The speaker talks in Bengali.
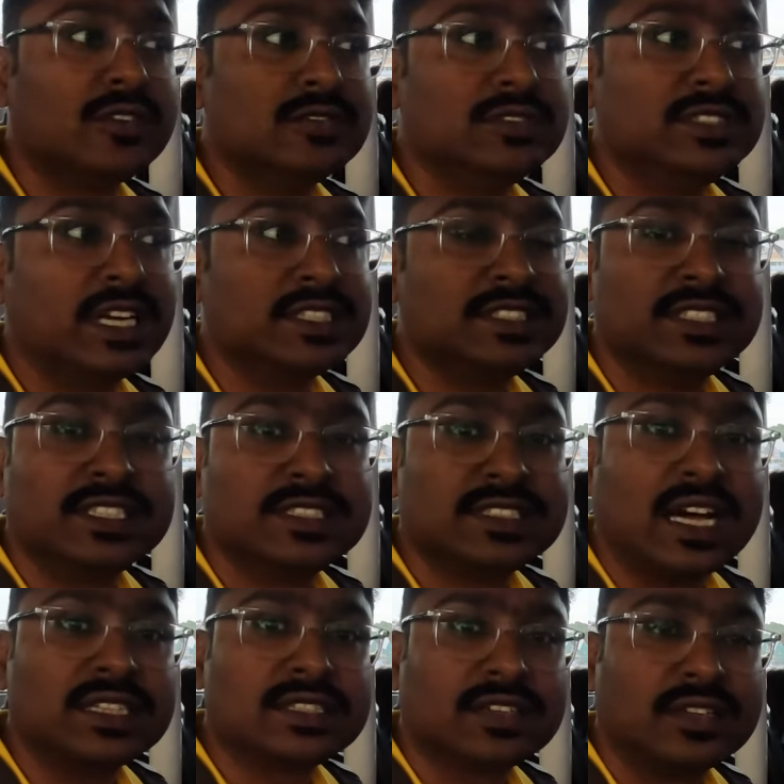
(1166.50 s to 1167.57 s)
এখন যাচ্ছি
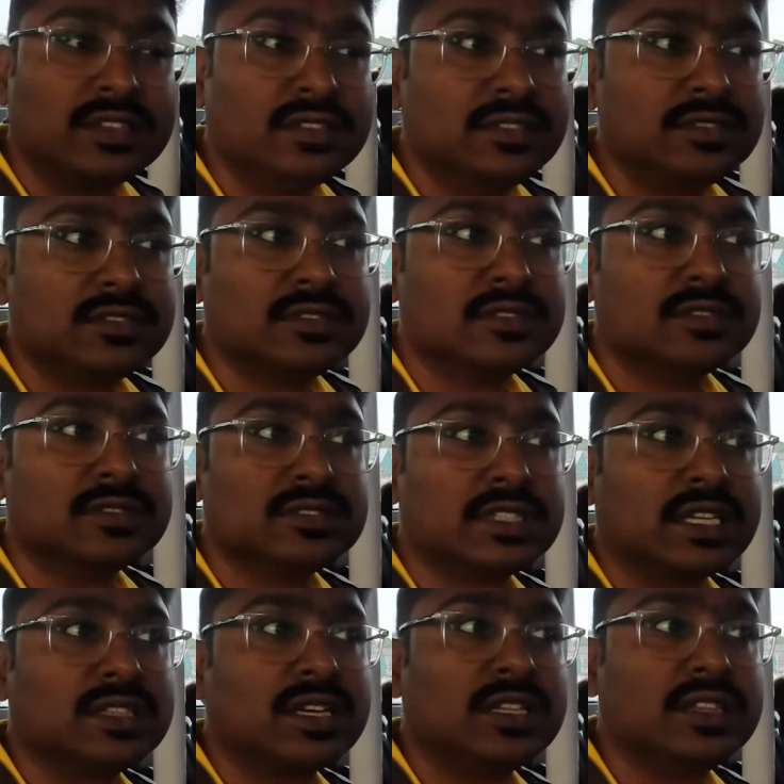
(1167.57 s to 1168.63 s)
সাতরান তো
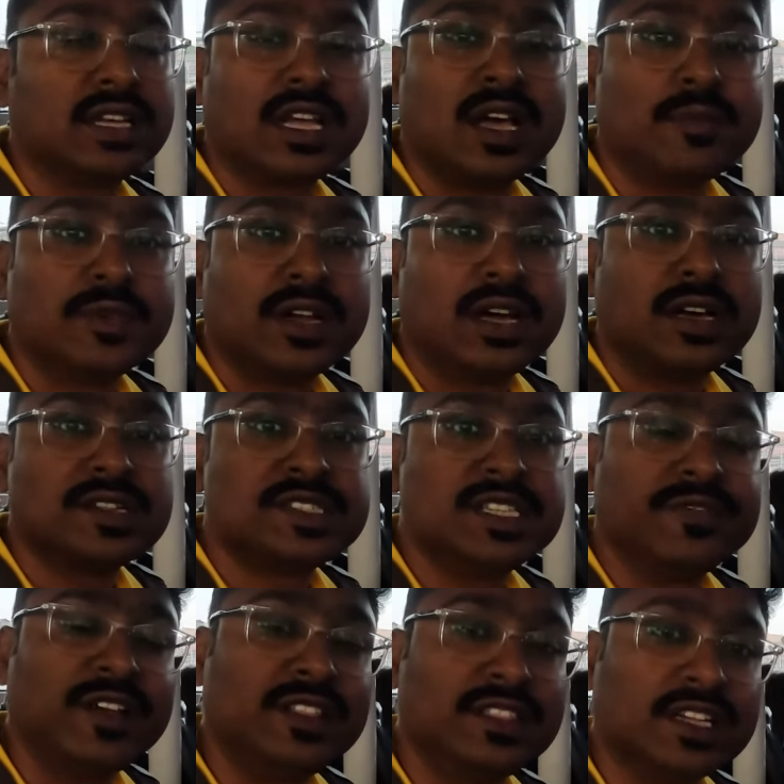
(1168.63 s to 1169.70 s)
সাতরান থেকে আমরা
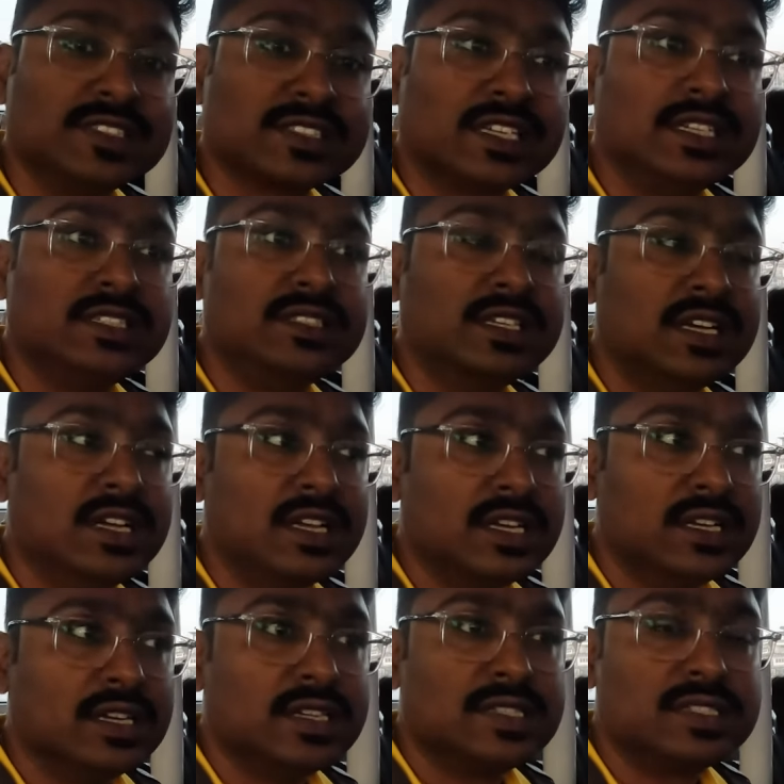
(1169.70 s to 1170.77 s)
স্টিফেন টাস্কিন
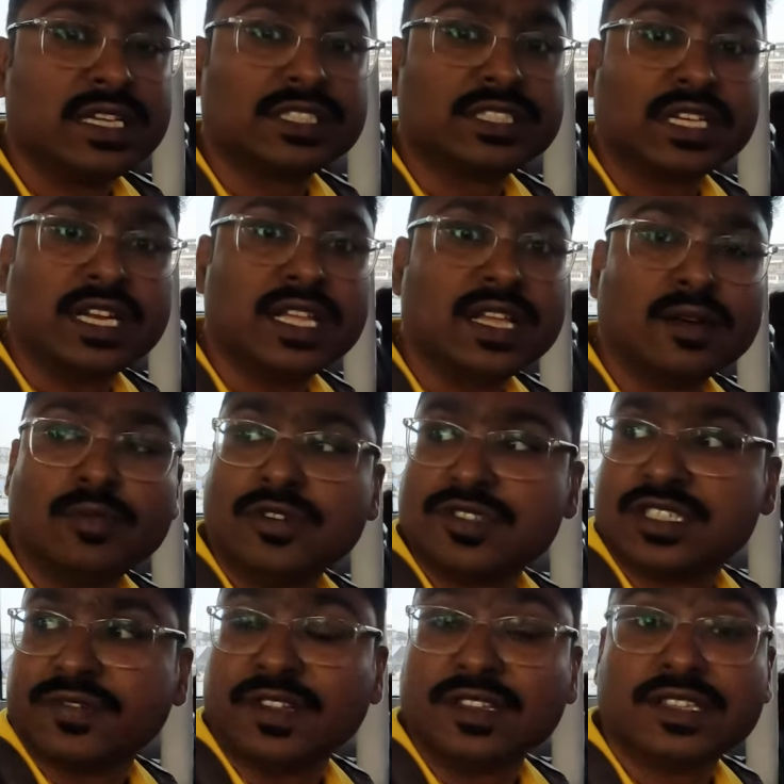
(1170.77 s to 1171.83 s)
স্টেশনে যাব
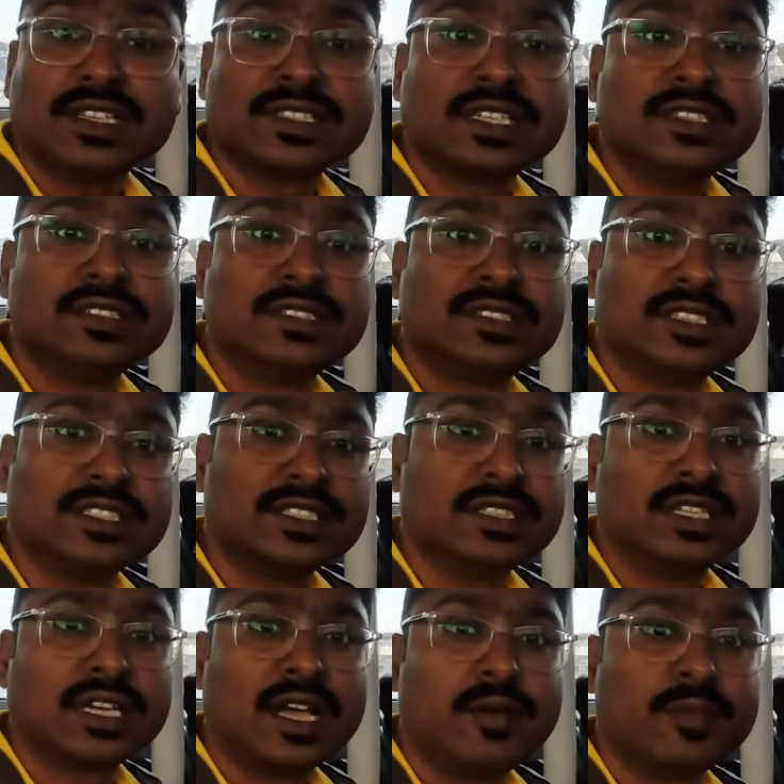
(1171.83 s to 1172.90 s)
স্টিফেন টাস্কিন স্টেশন
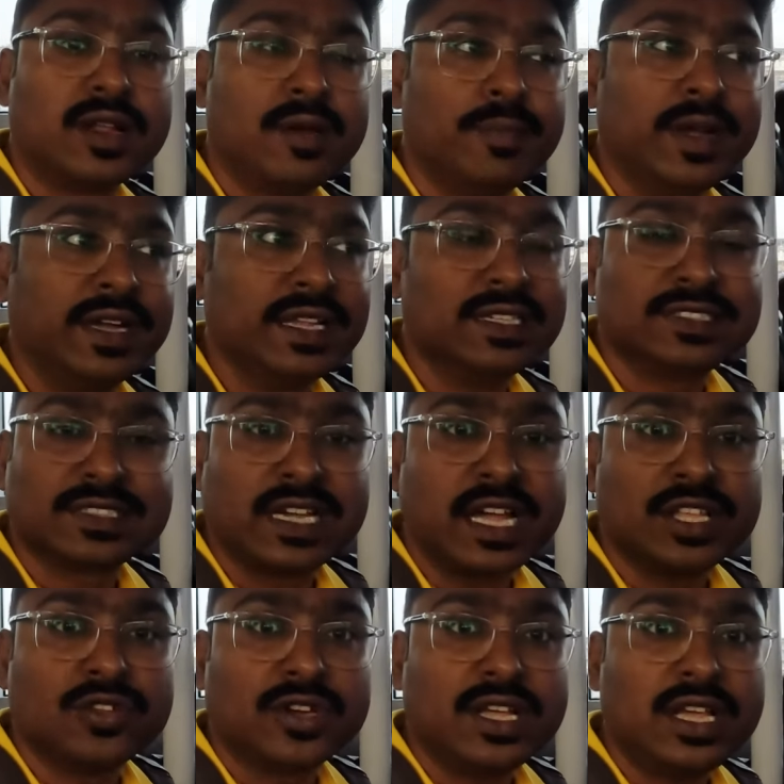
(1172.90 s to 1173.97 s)
থেকে আমরা বিটিএস
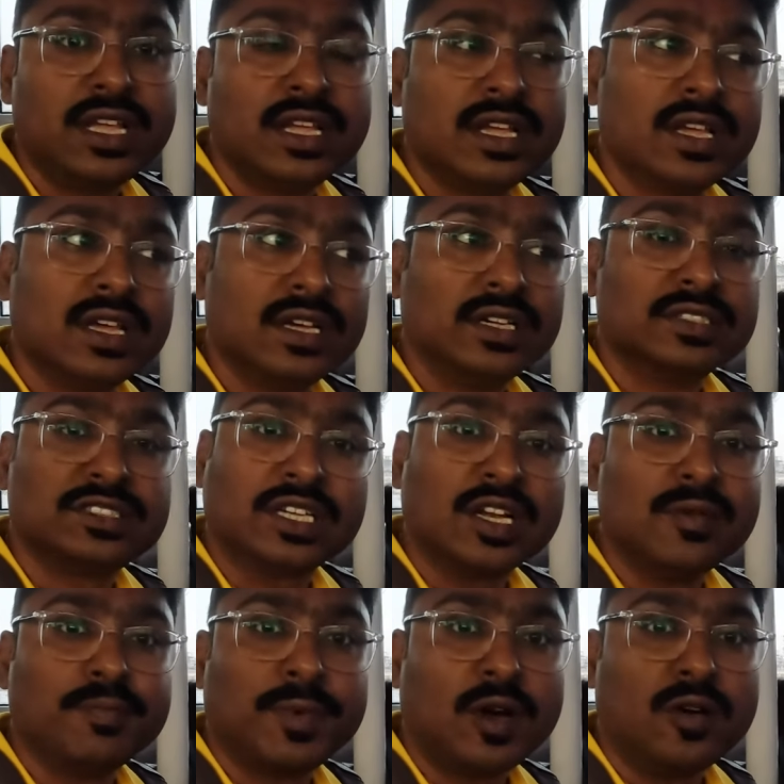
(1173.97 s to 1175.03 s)
স্কাই ধরে
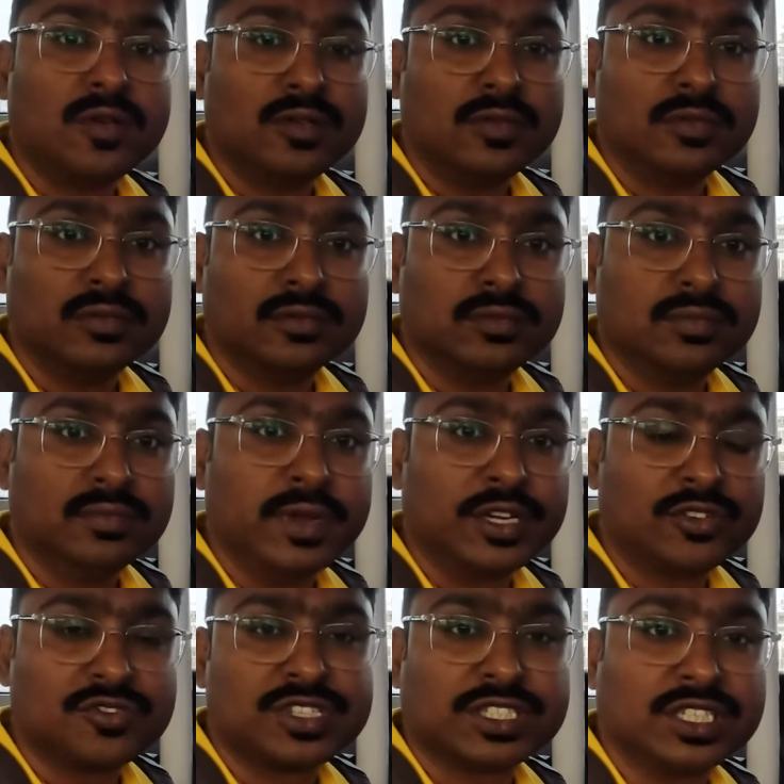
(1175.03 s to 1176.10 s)
সানাম্পাও
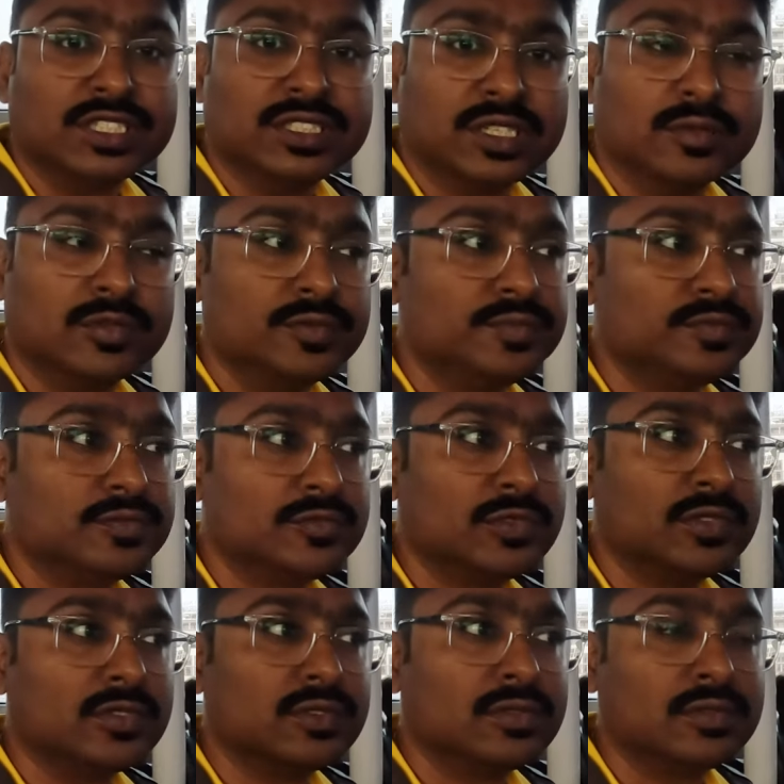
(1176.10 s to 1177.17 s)
মেট্রো স্টেশন যাব
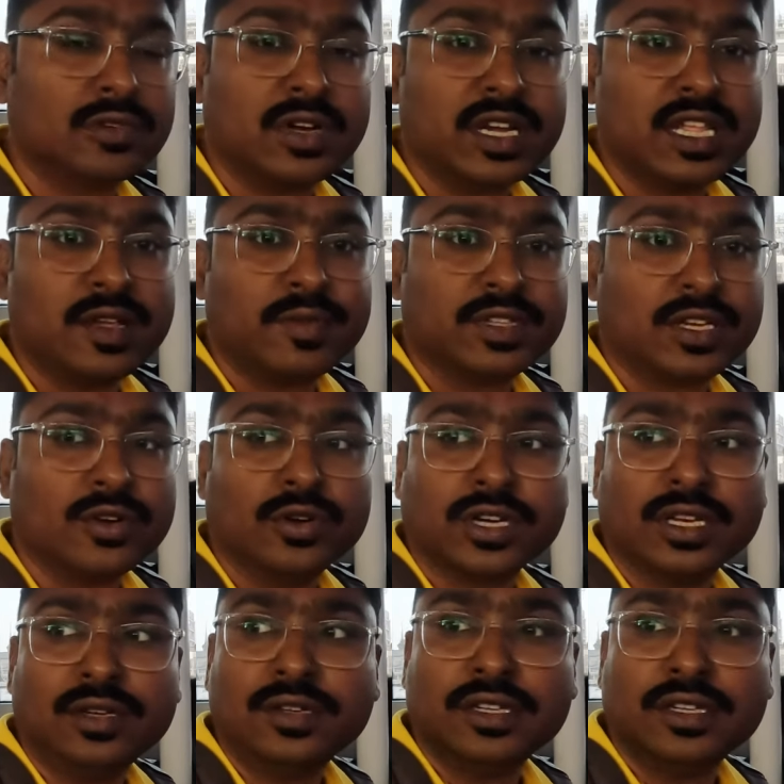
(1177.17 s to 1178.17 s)
ওখানেই আমাদের হোটেল